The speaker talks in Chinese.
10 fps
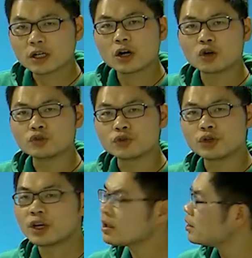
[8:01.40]
法口
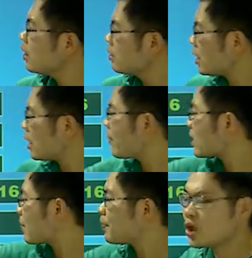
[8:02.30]
诀。能
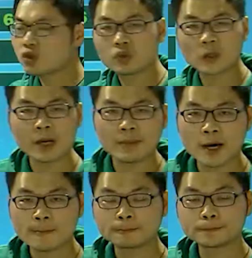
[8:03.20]
把它编出来吗？